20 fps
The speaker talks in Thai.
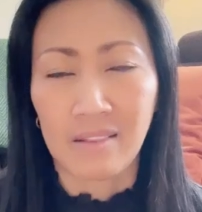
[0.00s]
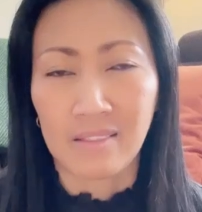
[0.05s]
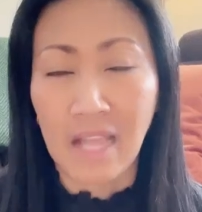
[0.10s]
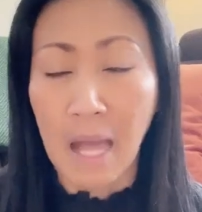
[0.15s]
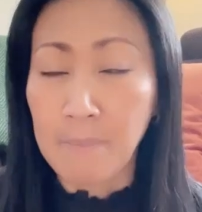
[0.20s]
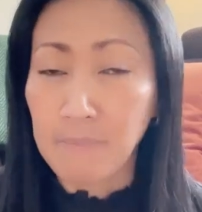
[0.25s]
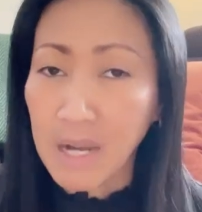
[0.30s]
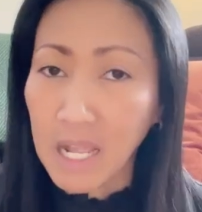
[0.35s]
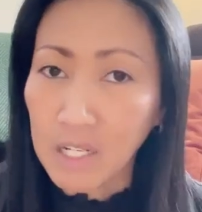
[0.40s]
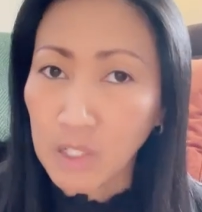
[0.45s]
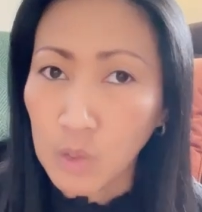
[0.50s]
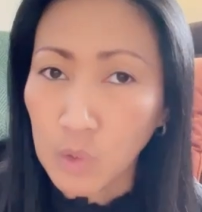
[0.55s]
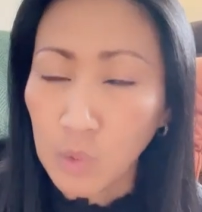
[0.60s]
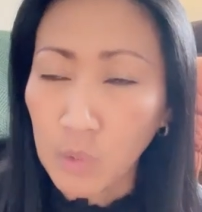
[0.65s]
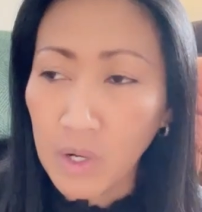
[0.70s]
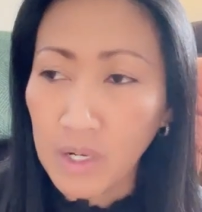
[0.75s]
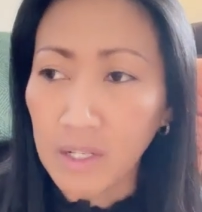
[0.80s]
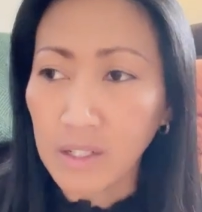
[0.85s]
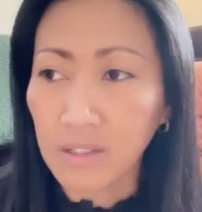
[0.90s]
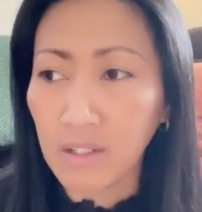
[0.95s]
ตามร้านน
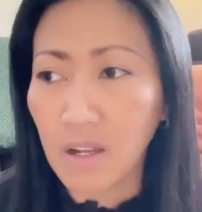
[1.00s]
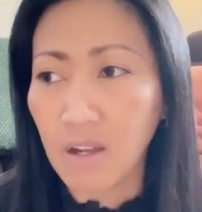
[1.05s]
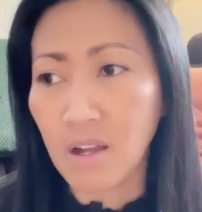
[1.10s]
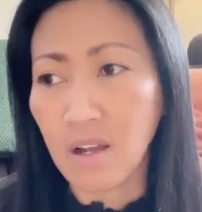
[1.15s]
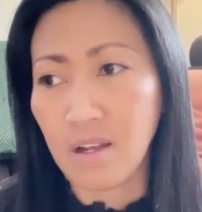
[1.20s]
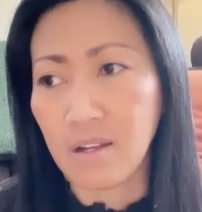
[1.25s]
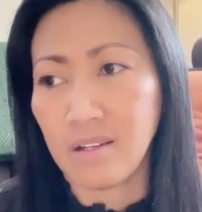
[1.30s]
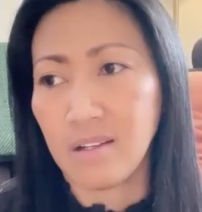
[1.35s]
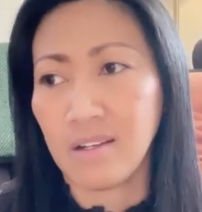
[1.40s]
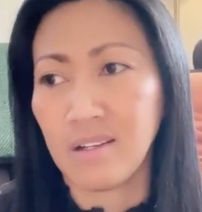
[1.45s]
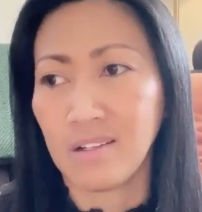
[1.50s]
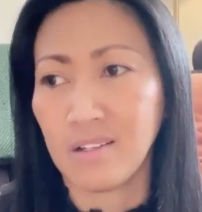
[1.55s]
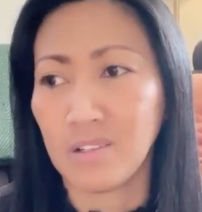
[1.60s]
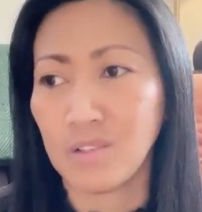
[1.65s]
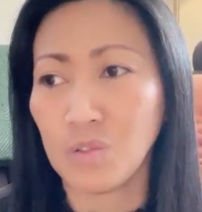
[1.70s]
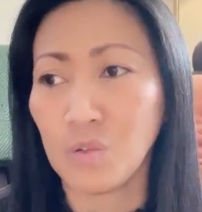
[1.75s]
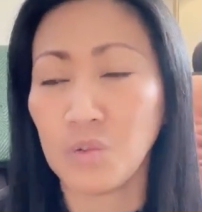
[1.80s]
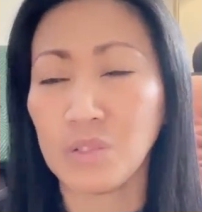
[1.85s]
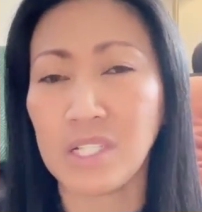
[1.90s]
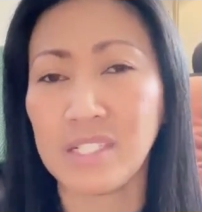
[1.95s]
วดแล้วก็
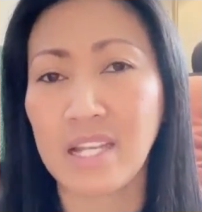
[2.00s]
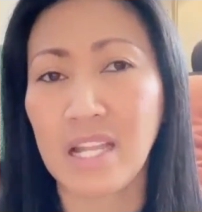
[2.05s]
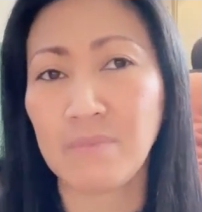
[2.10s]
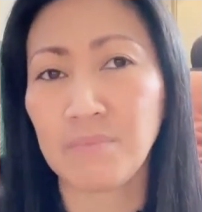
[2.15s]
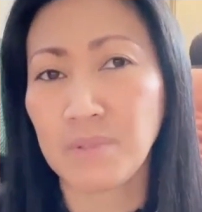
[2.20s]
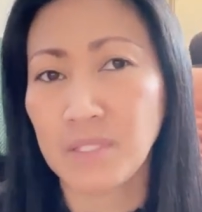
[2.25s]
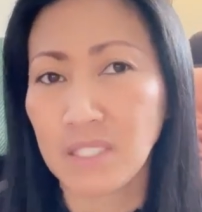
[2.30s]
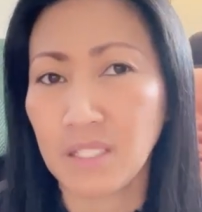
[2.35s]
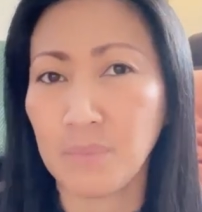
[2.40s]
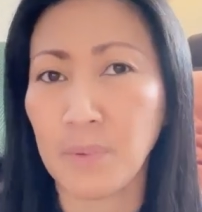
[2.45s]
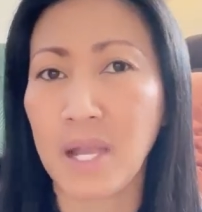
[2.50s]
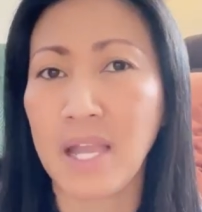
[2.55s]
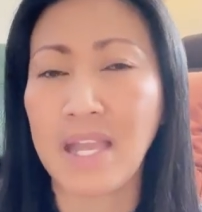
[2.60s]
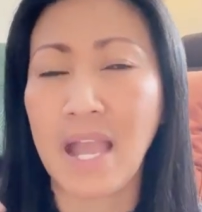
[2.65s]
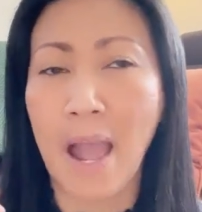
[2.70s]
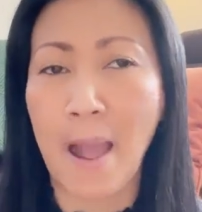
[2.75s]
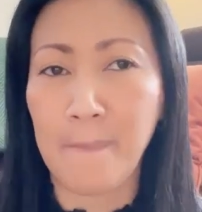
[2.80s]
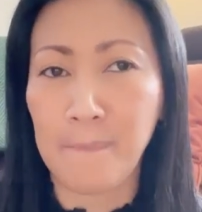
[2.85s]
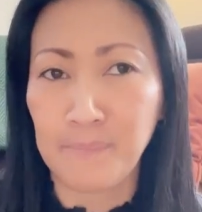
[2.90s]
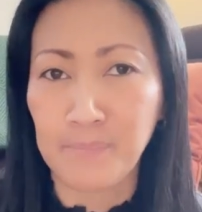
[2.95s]
นู่นนี่นั่น คือพยา
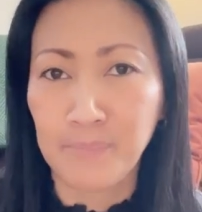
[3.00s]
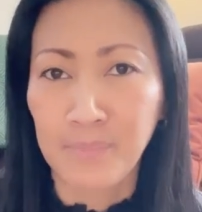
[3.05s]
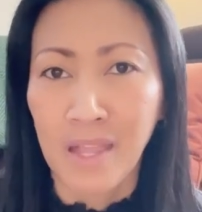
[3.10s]
ยาม